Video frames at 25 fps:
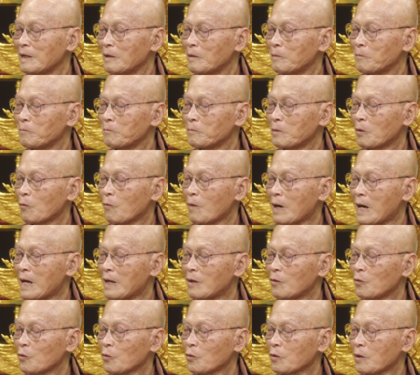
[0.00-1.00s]
เมื่อวาน
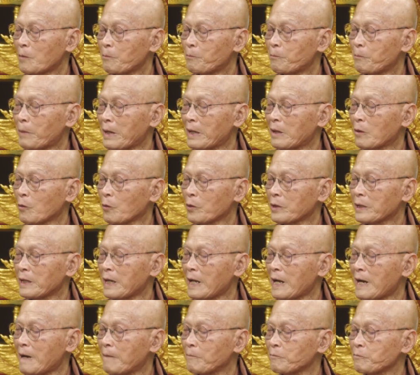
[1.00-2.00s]
ลูกก็ไปรด
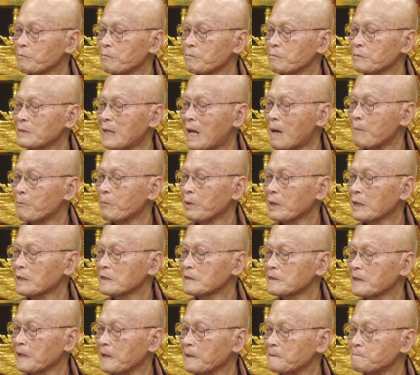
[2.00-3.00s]
น้ำตามปก
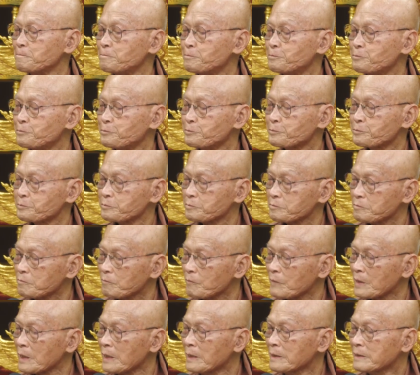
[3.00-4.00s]
ติ
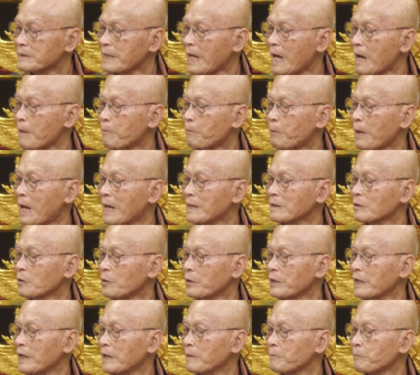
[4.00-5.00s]
แต่พลันก็
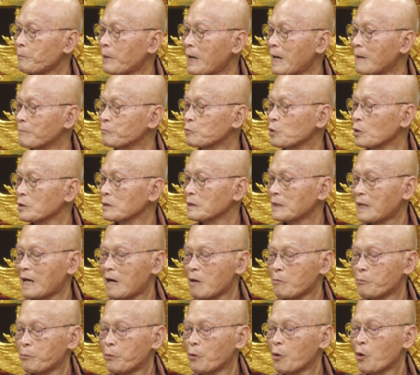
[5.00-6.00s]
เห็นภาพต้นข้า
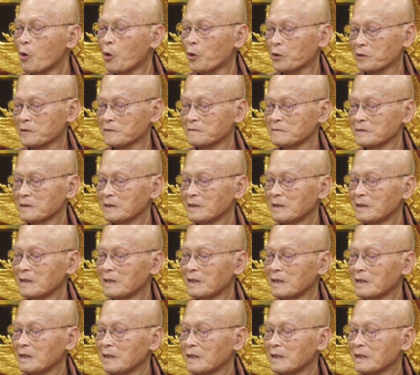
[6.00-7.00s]
วโพด
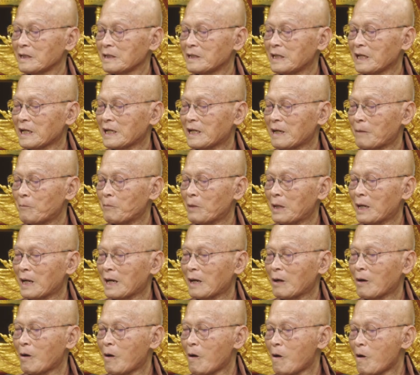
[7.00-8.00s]
ที่กำลัง
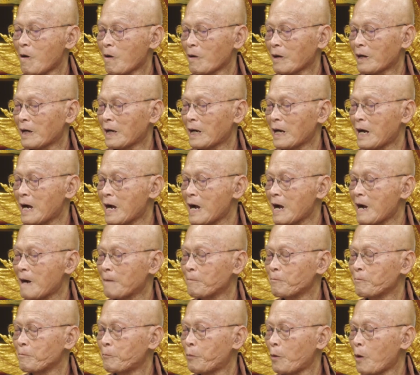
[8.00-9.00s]
งอกงาม
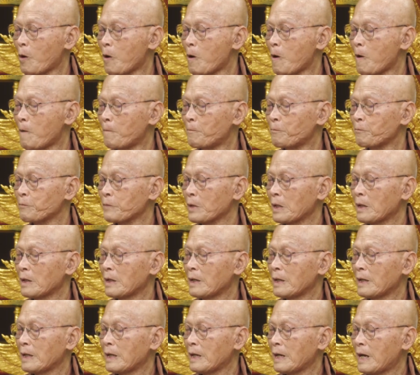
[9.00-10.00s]
พร้อม
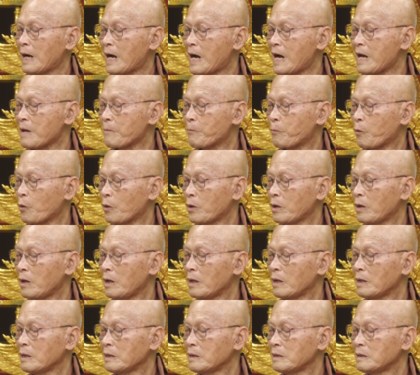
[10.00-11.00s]
ให้ผล
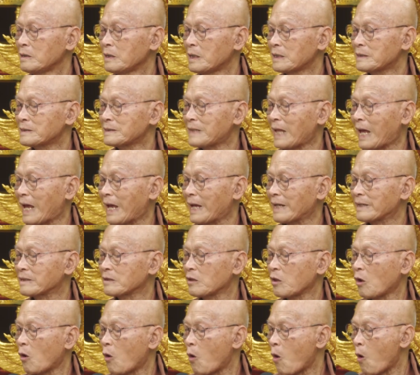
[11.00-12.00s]
เหลือแต่
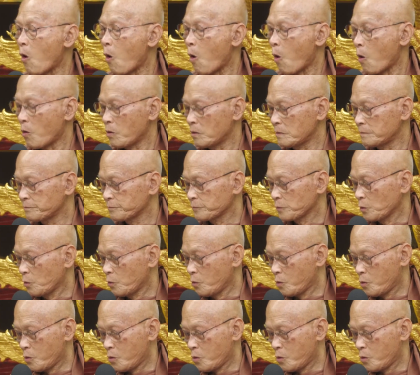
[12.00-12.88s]
ต่อ โอ้